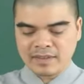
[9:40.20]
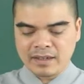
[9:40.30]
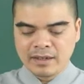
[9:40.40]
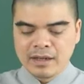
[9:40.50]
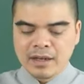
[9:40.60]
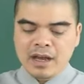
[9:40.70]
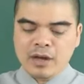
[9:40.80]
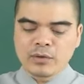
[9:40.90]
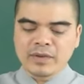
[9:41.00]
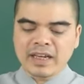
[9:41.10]
Đó
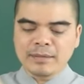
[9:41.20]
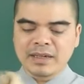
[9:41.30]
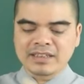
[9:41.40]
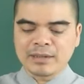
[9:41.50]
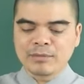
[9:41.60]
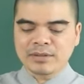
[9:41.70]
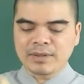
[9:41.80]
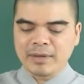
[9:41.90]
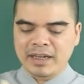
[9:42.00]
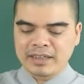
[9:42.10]
à, quý vị hãy mở trang
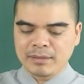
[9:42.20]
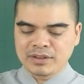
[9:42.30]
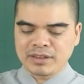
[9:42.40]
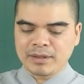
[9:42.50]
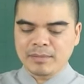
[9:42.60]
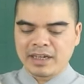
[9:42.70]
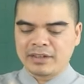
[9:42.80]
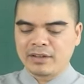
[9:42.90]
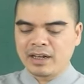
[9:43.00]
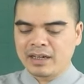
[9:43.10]
127 nhé
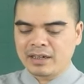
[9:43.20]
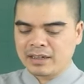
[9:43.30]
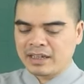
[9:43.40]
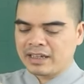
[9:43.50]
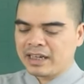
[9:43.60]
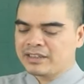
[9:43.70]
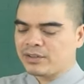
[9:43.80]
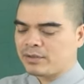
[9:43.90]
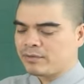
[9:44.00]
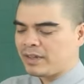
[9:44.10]
127 nó là cái cách
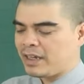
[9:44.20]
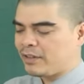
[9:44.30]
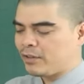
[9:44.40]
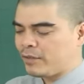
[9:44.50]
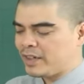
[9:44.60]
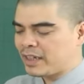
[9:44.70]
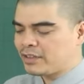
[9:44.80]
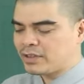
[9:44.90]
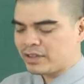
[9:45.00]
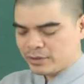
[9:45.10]
chọn về nó nói về
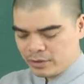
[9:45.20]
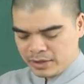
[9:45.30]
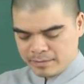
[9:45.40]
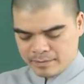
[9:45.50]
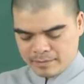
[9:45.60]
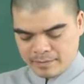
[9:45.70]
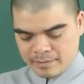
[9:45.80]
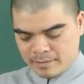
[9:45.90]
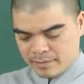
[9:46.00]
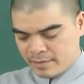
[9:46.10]
cách chọn giờ tốt đấy
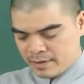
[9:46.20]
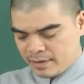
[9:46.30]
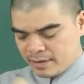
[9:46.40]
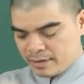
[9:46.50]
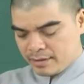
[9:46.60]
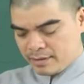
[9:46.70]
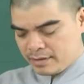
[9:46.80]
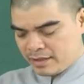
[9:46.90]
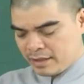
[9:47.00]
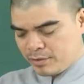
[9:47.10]

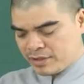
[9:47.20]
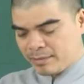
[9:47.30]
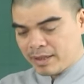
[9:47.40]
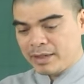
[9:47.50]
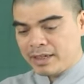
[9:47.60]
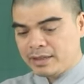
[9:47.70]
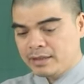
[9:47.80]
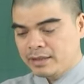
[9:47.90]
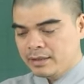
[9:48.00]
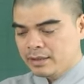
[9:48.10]
trang 127
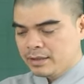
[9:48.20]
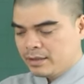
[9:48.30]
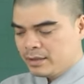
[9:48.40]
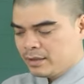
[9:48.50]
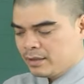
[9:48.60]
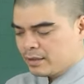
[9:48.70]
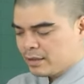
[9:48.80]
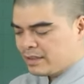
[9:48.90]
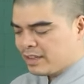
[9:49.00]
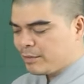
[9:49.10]

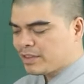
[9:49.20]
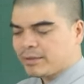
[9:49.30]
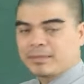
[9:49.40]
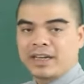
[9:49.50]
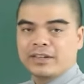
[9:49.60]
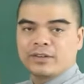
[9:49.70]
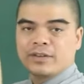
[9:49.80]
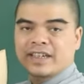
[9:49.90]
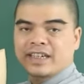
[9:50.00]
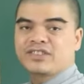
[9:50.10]
đây trang 127 nó nói
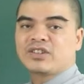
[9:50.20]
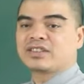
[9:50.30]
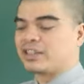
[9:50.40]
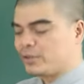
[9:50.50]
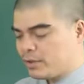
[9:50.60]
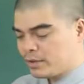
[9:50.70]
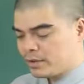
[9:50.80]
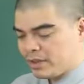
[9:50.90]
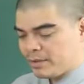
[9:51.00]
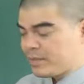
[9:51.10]
về cách chọn giờ tốt
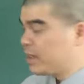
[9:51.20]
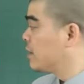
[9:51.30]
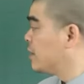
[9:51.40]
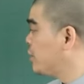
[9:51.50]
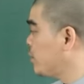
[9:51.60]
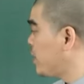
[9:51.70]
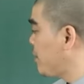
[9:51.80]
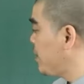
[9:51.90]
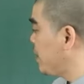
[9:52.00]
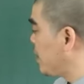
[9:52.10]
đúng thì chúng ta
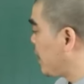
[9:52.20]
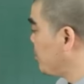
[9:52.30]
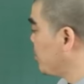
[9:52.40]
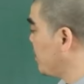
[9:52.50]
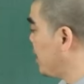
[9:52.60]
biết là ngày mùng